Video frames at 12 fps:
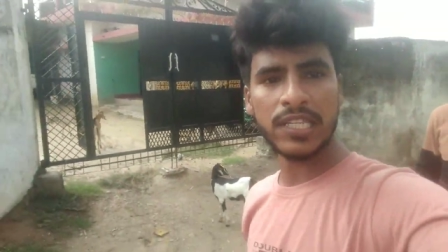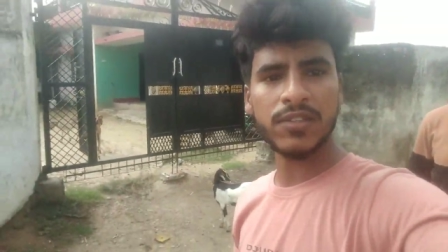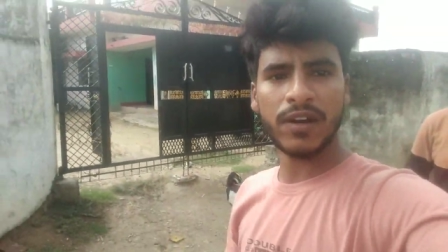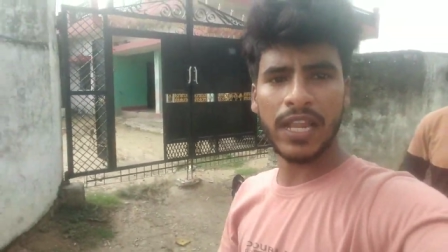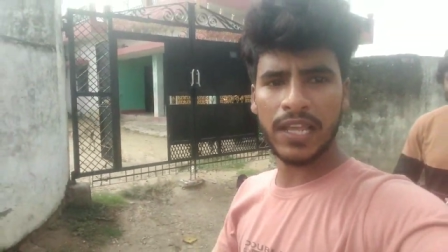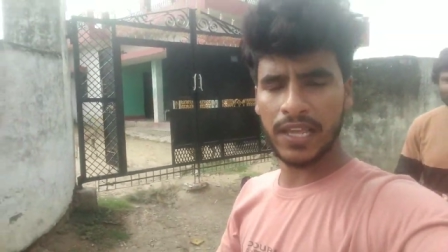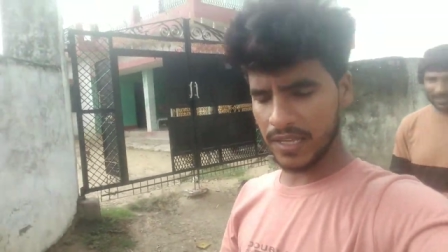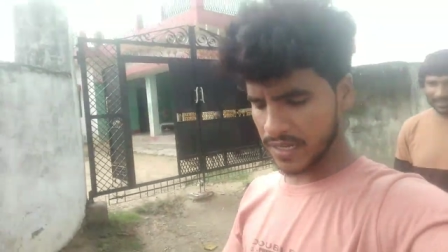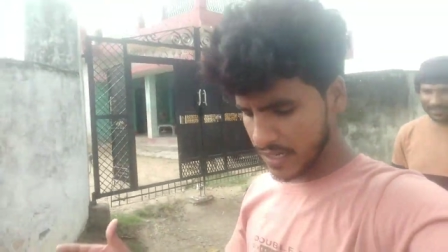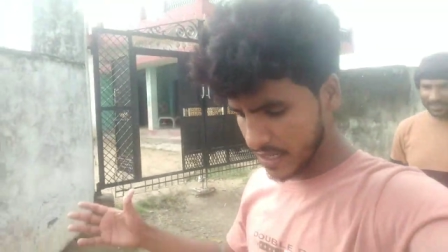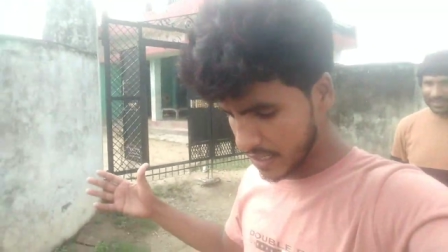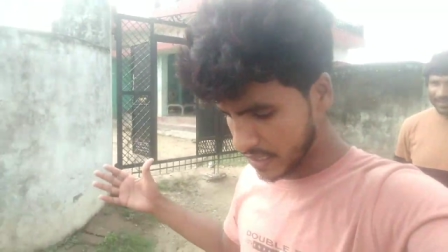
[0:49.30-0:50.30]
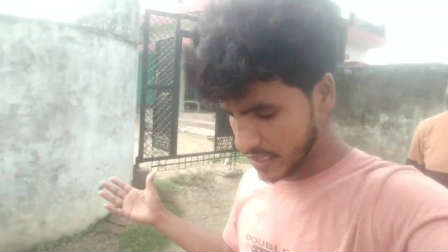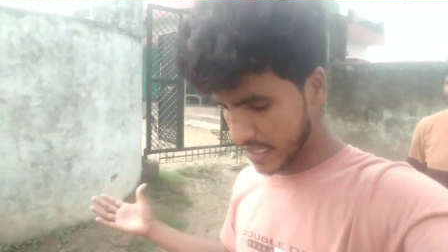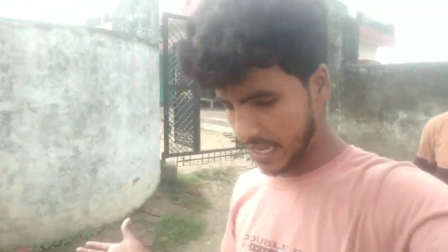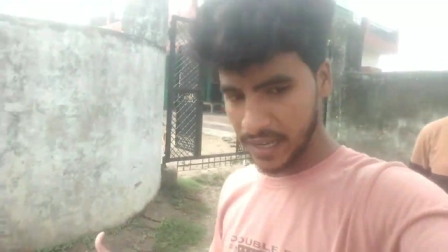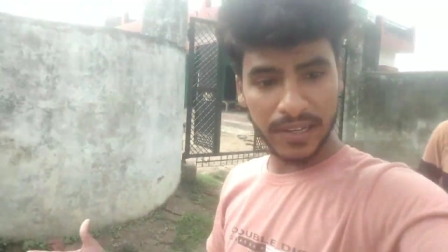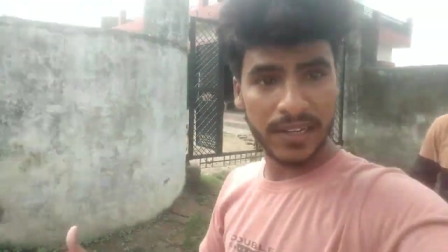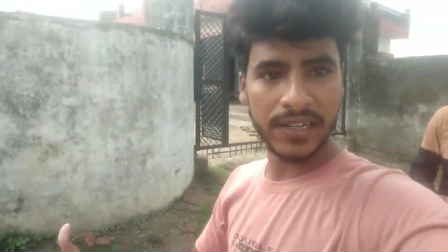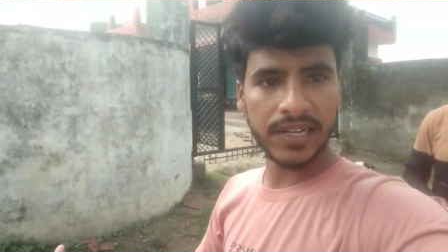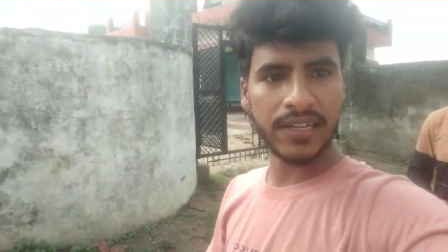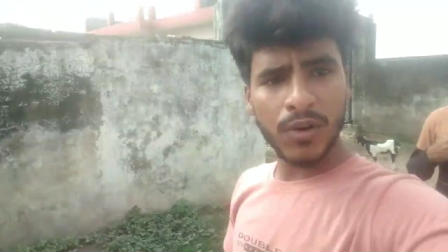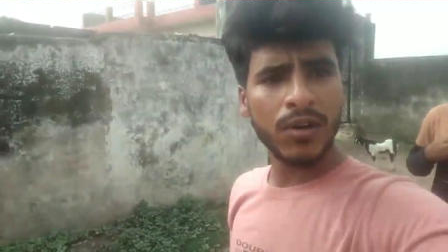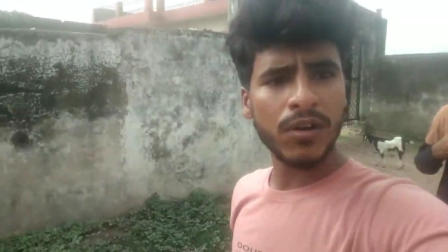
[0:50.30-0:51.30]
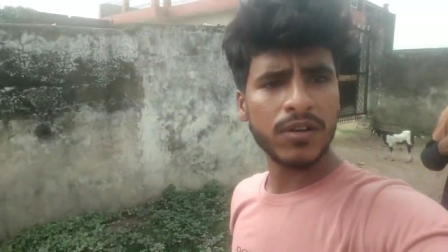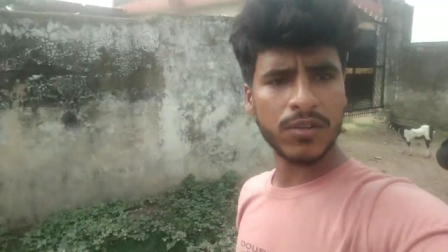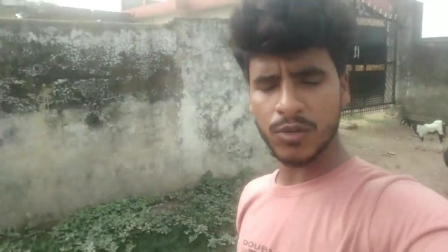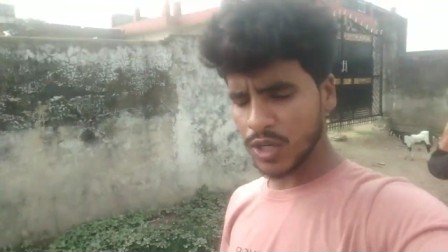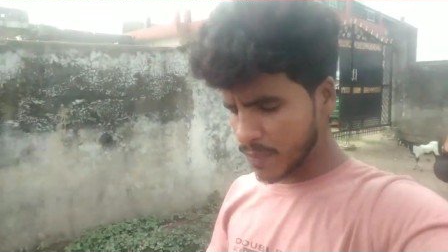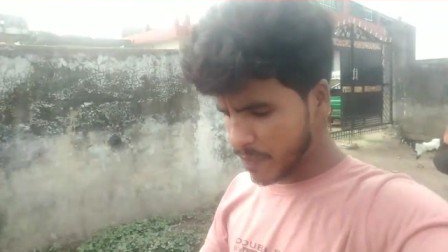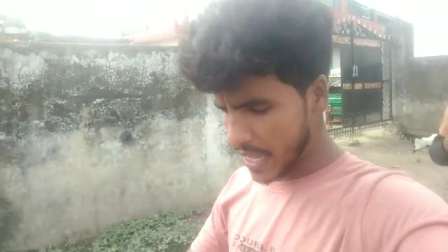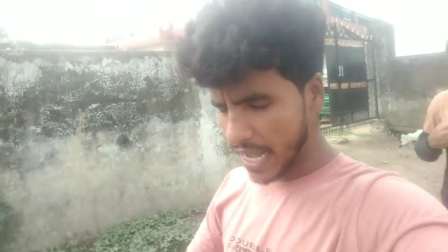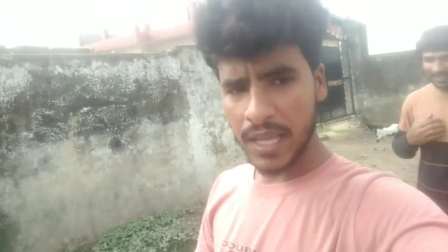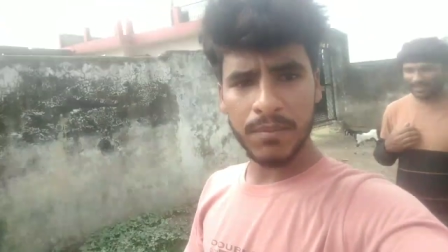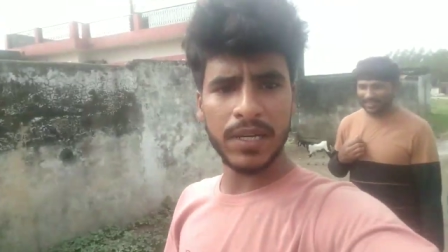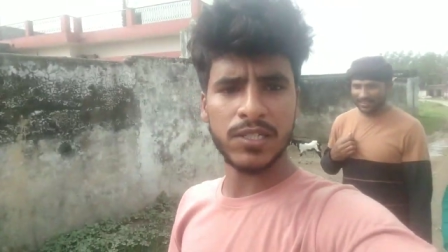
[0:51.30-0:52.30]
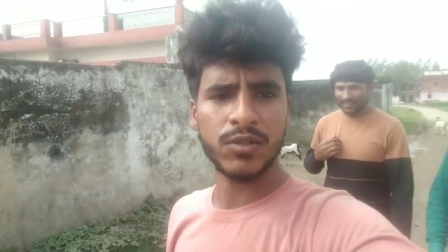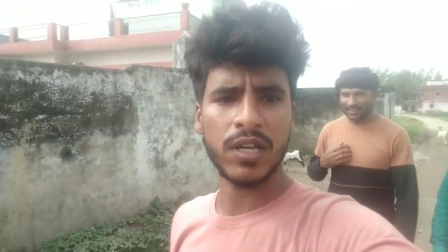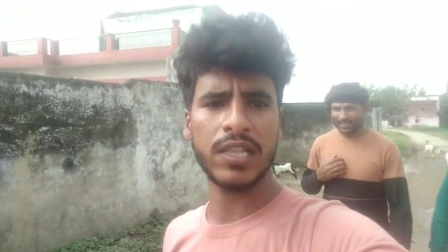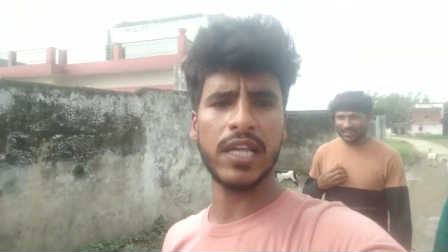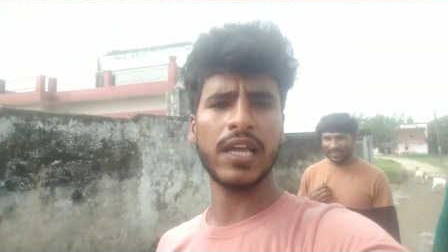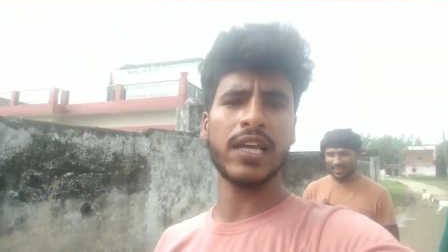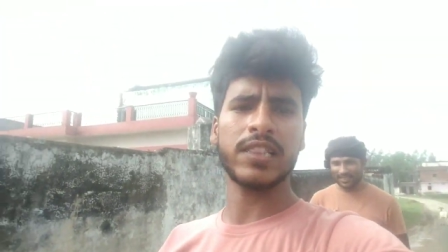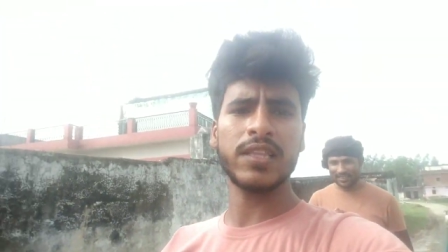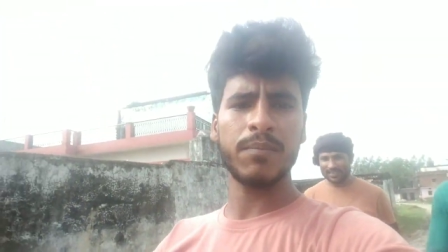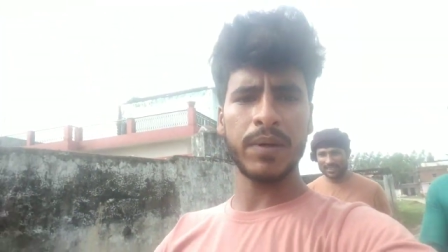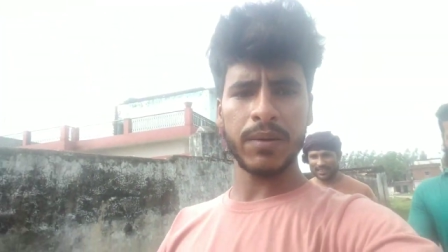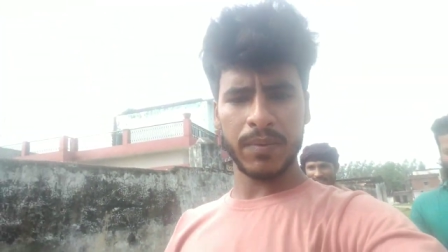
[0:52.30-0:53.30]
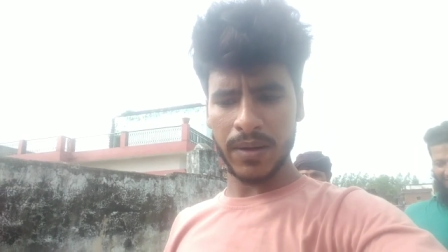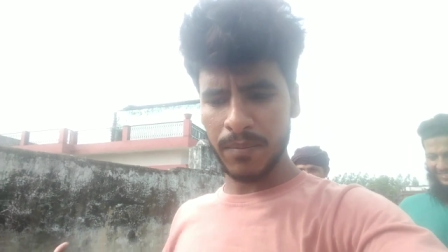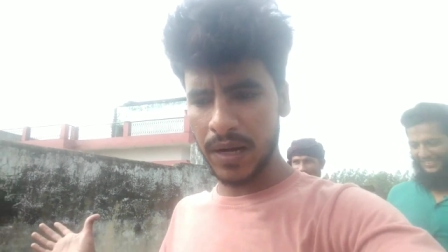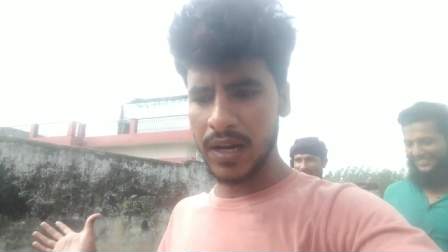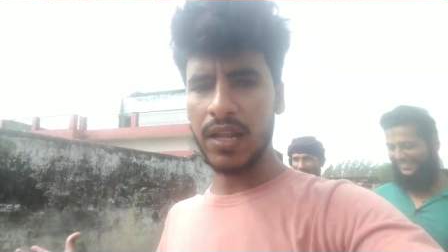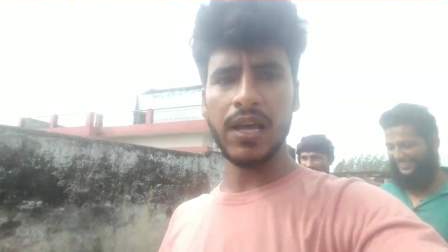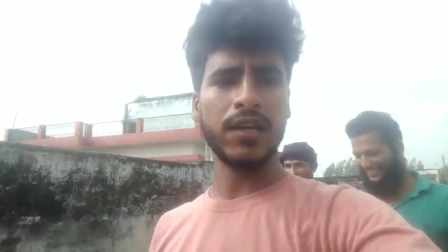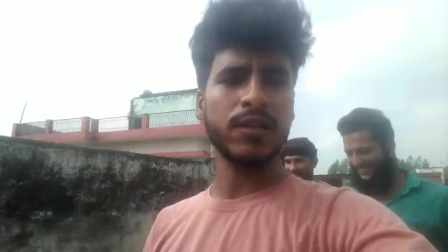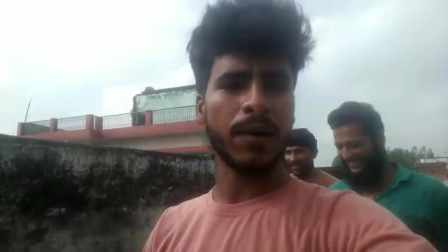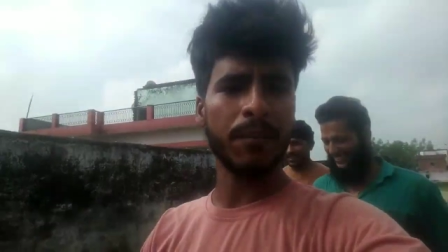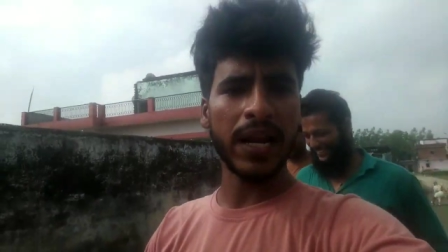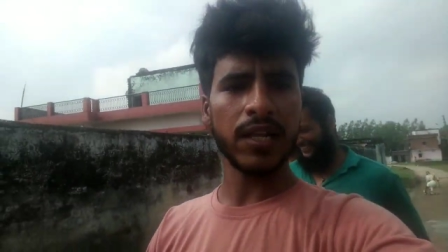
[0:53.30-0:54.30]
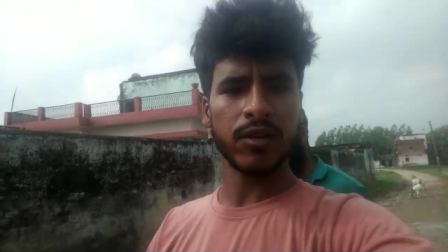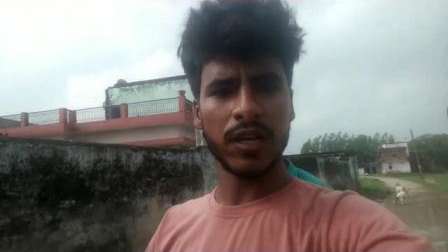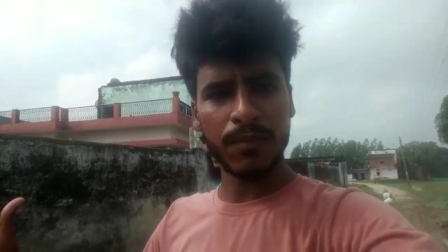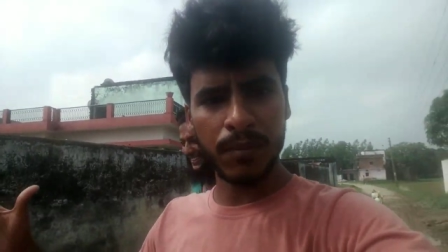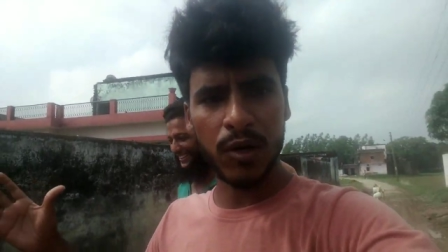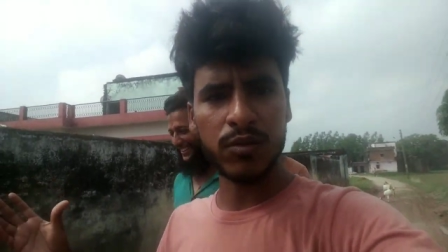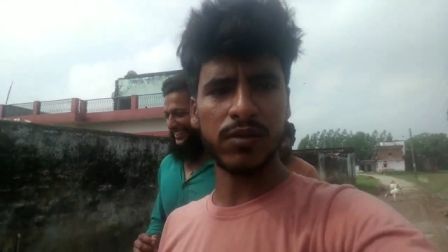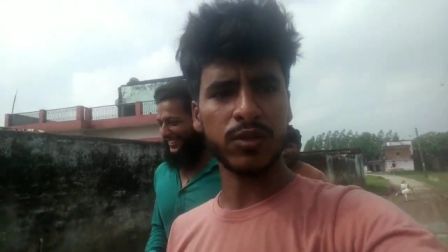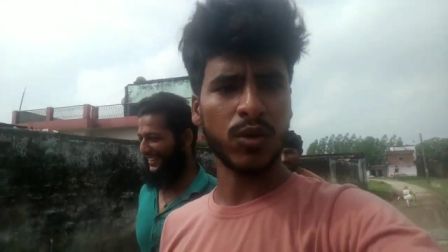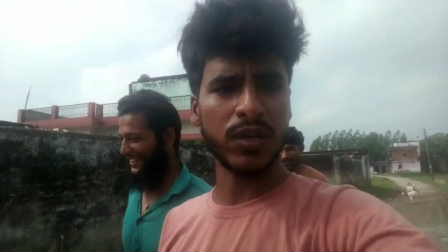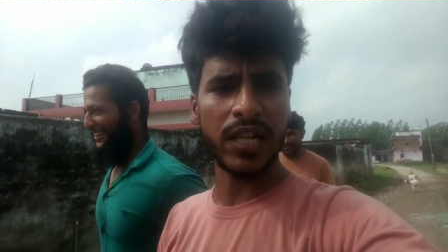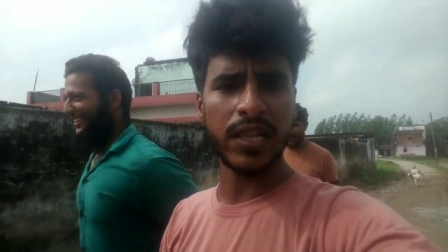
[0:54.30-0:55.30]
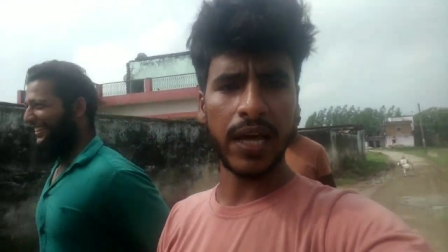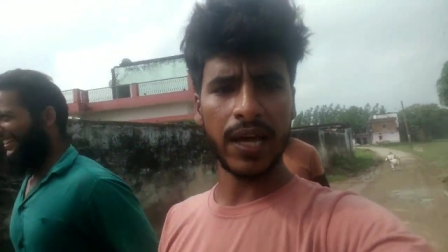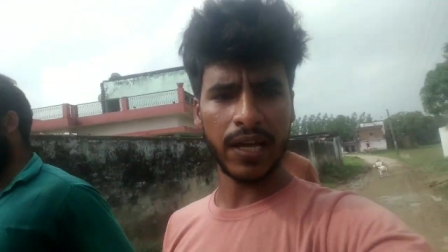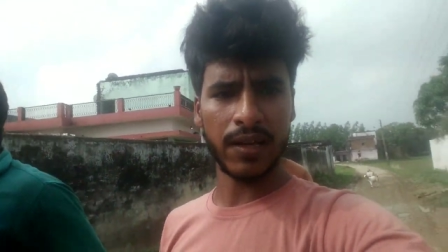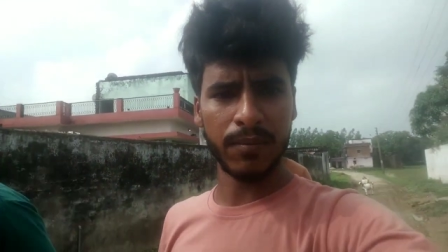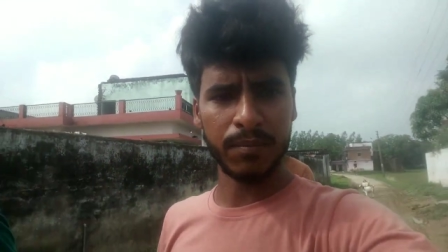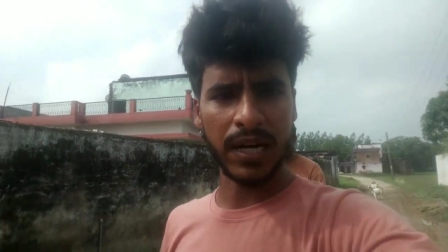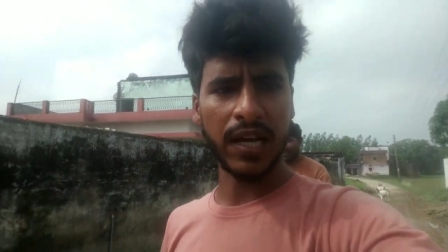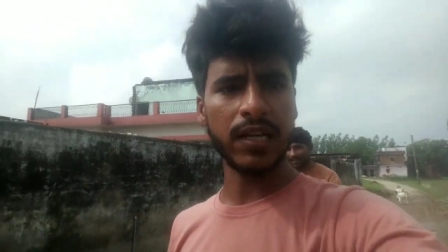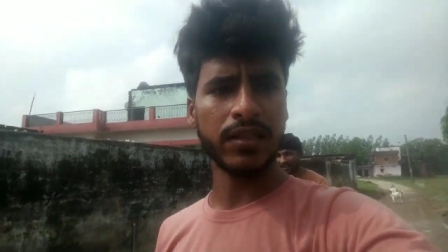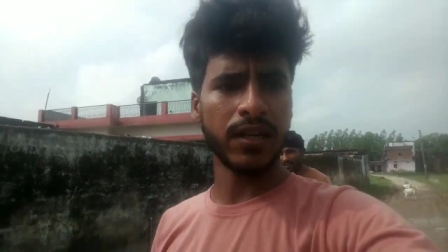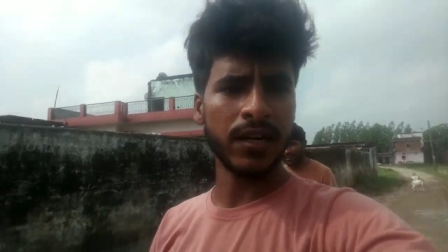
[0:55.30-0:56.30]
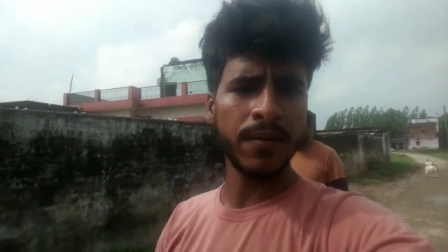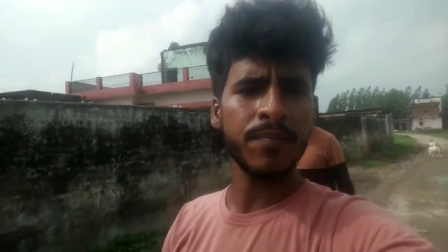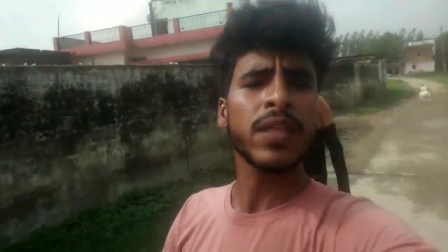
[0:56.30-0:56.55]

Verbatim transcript: रईस वाले वो रोड पे आके बस चुके हैं देखिए कितने बड़े बड़े बंगले हैं हमारा तो घर बहुत छोटा था है मड़ई की तरह